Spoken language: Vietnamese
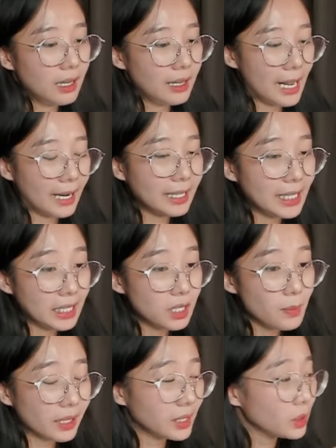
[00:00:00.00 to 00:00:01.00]
là cái này nó
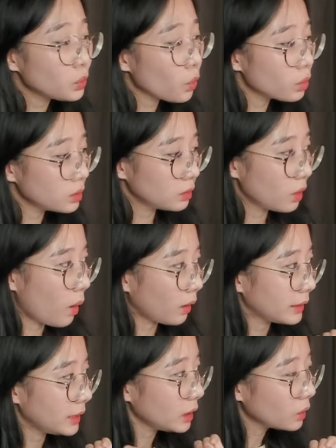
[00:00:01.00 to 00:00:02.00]
bằng dây chun hoặc
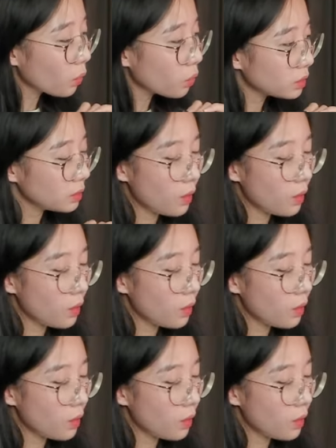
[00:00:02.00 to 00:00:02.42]
là dây thun